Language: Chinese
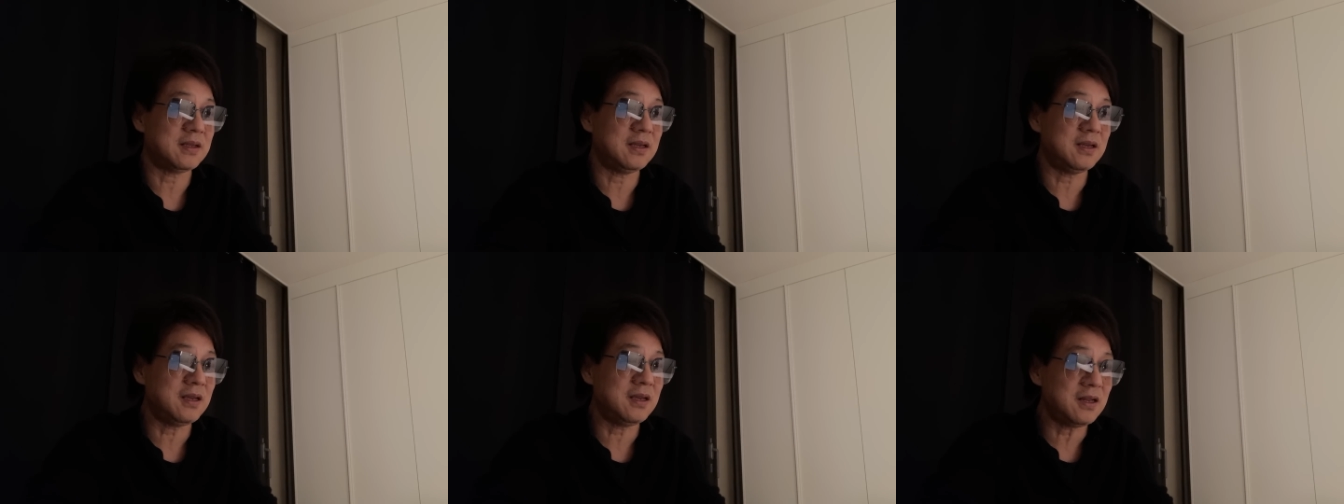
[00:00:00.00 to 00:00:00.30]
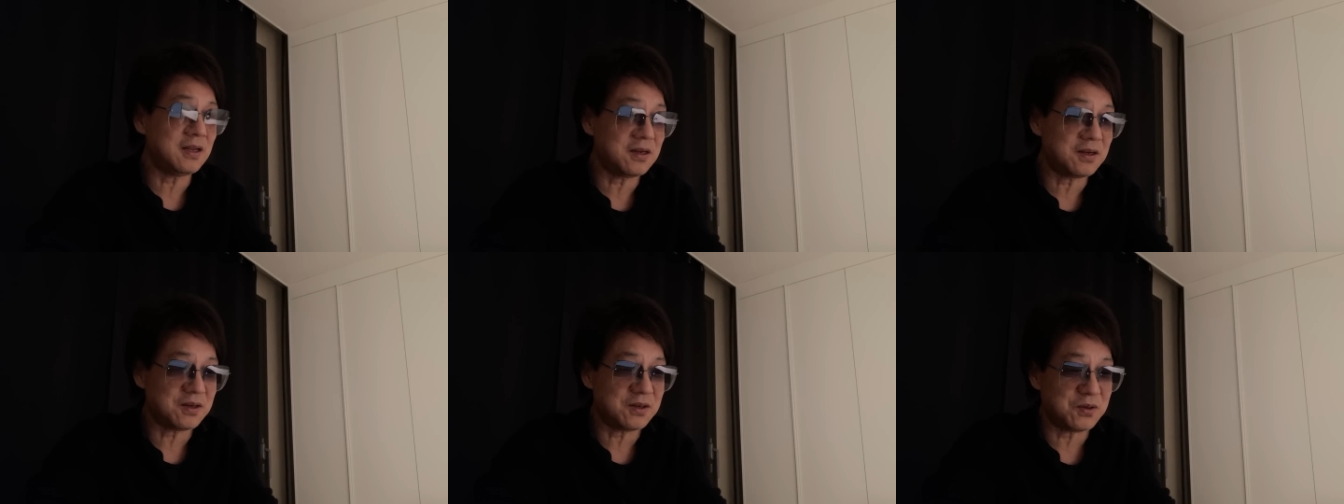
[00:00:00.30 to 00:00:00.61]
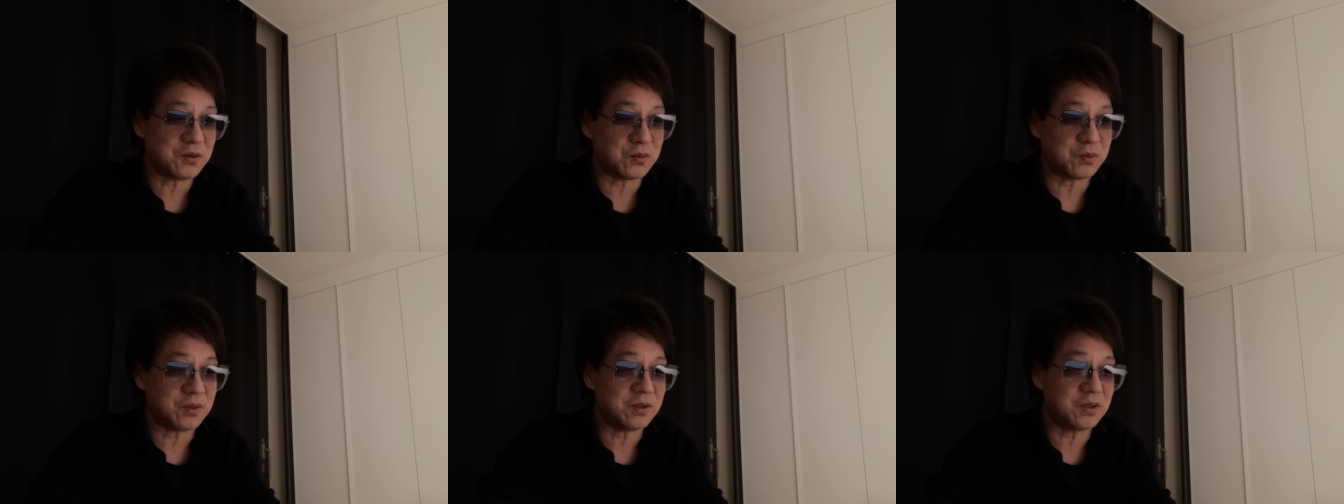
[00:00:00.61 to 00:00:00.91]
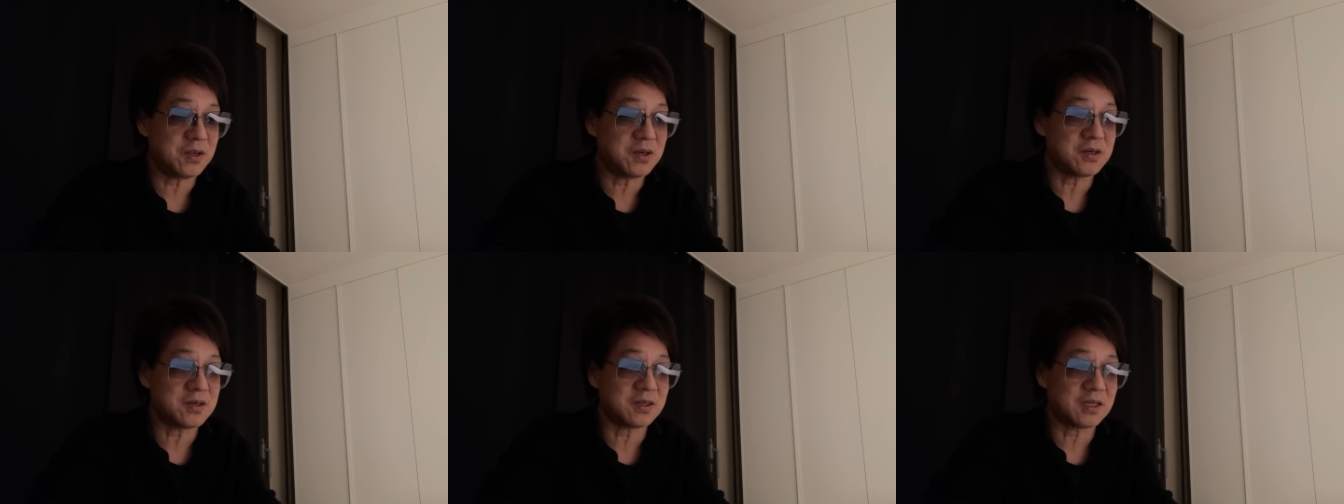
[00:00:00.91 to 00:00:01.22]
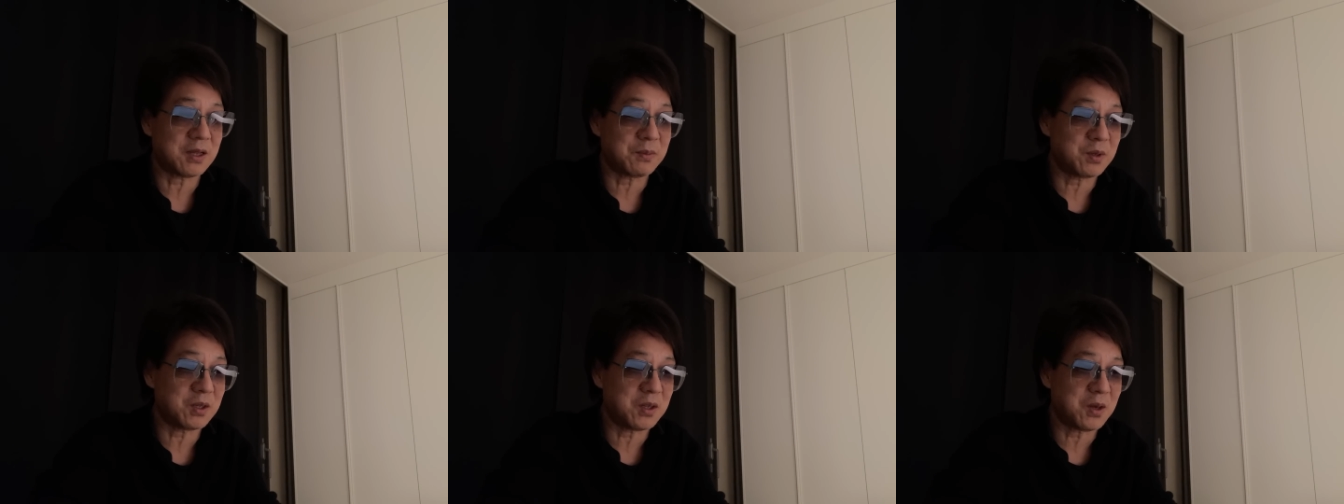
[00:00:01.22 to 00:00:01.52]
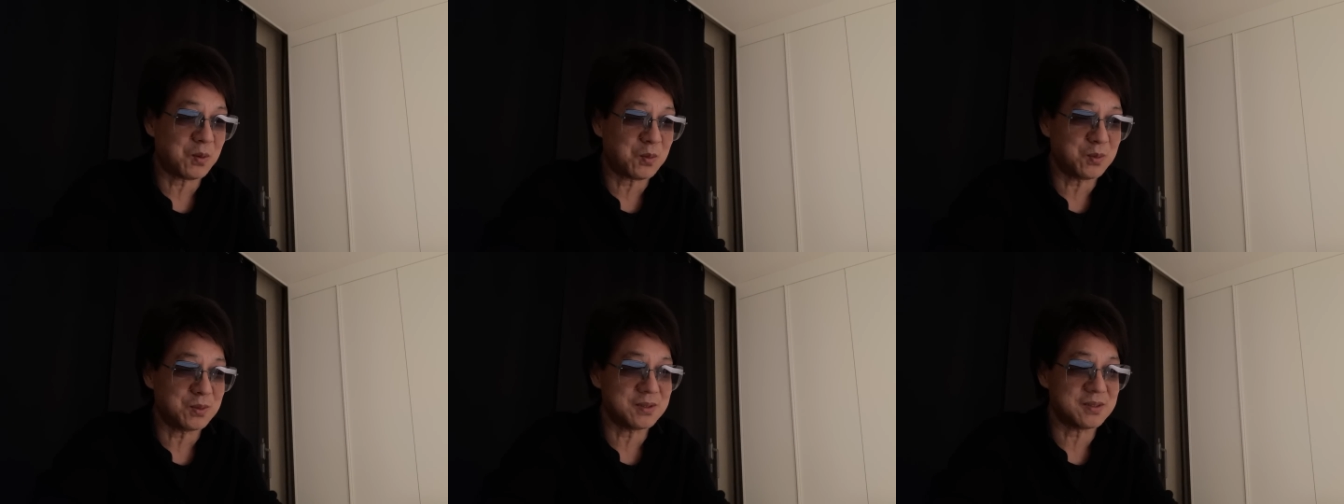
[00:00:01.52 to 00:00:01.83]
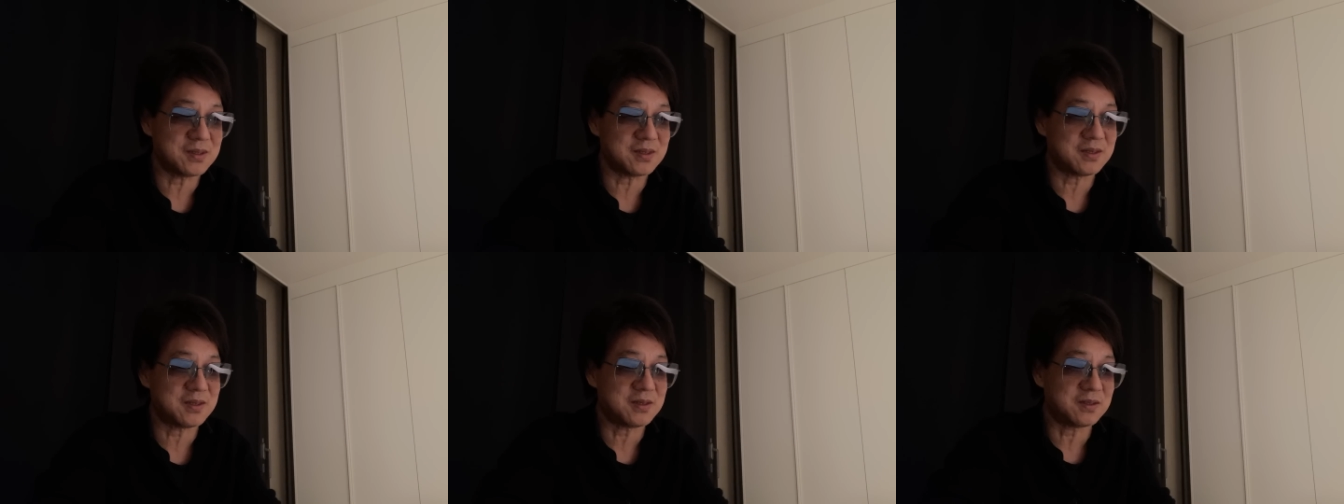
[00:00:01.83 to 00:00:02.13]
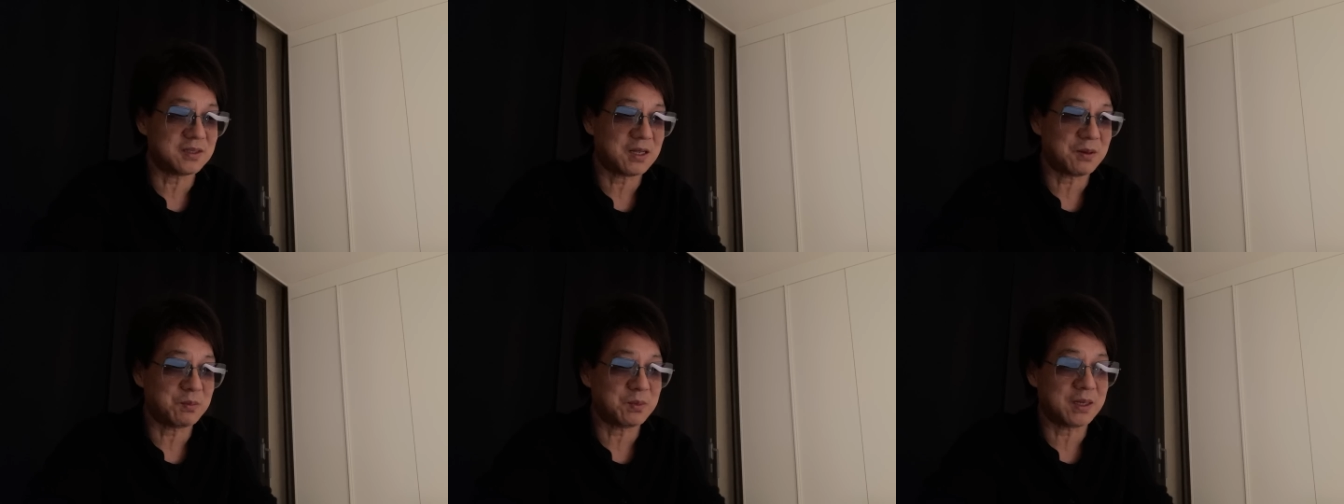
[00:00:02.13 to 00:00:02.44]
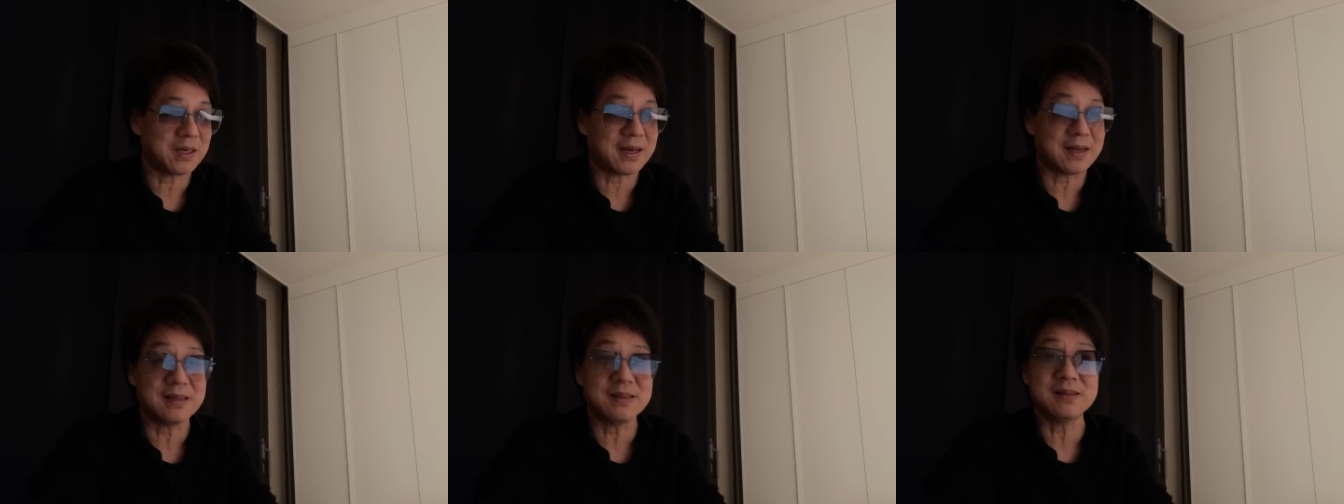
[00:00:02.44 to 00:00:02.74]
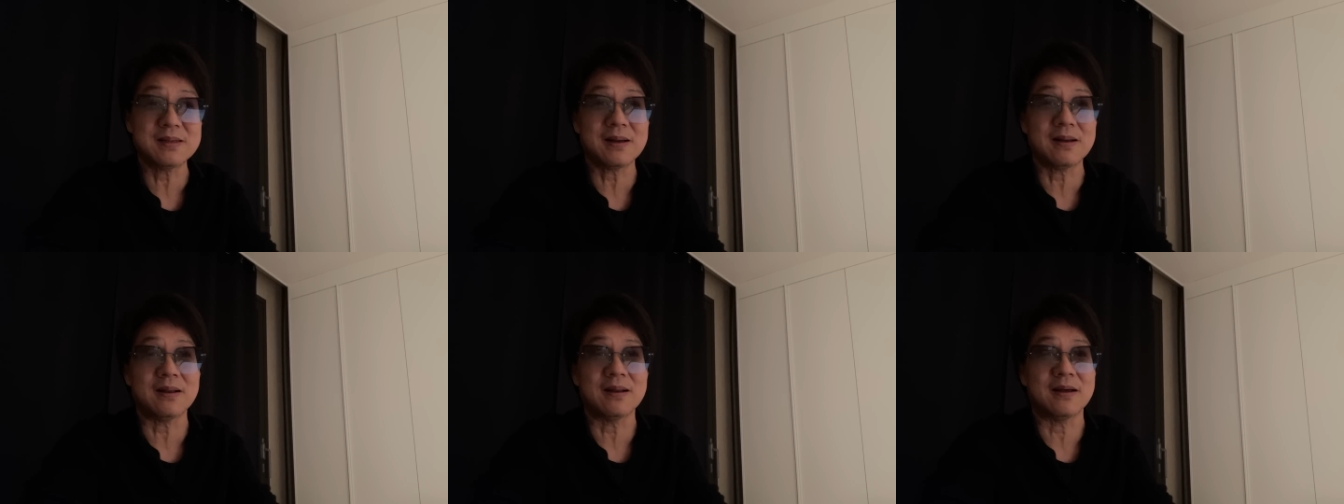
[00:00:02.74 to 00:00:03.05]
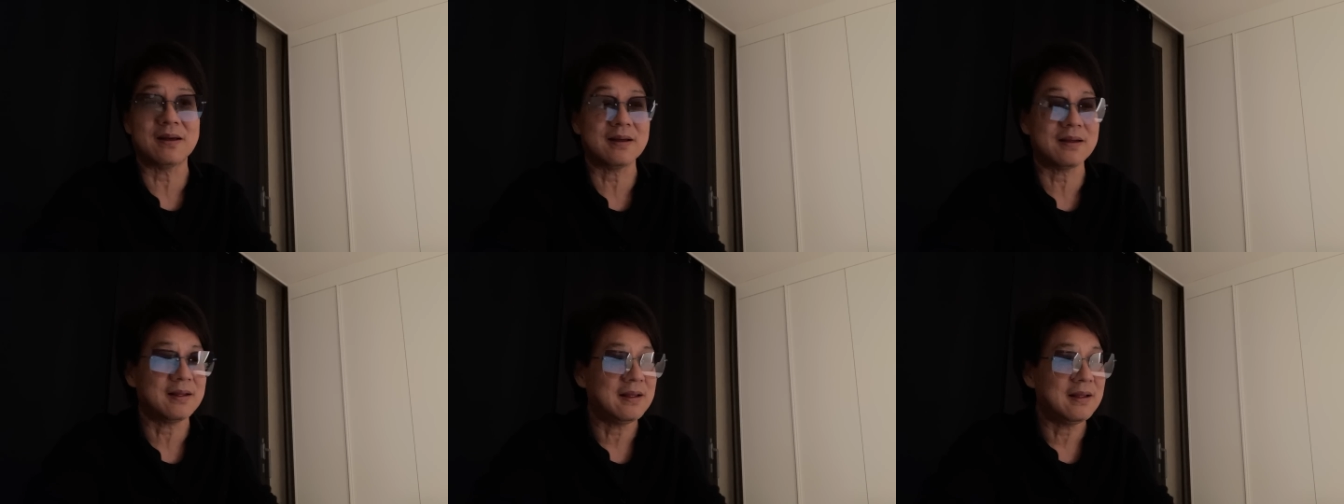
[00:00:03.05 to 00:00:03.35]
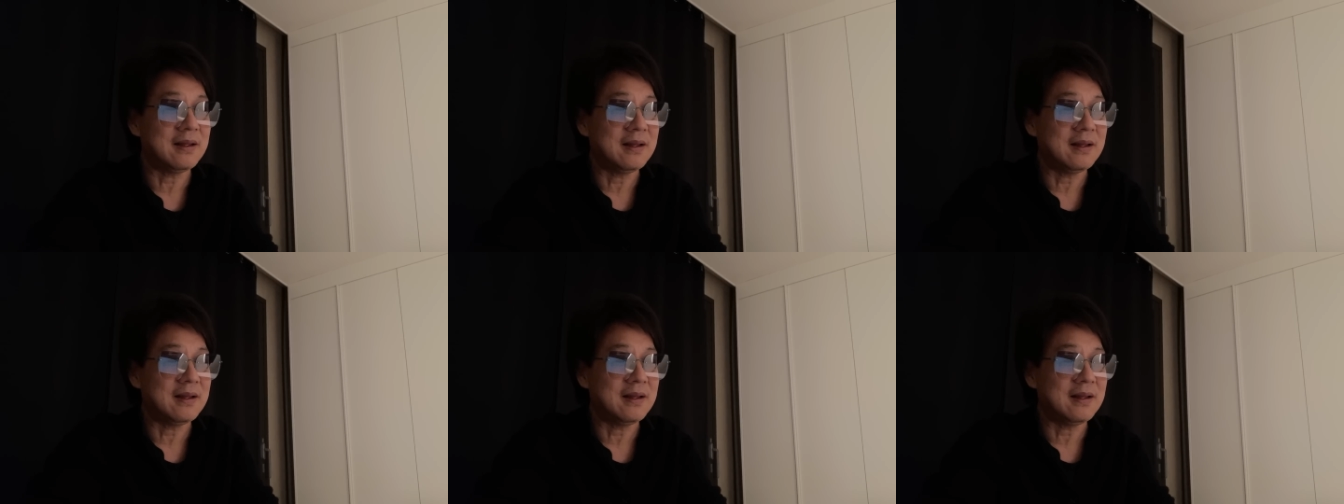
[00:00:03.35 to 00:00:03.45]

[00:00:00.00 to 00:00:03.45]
一定是有人盯上他们的腰子，盯上他们的肝脏了。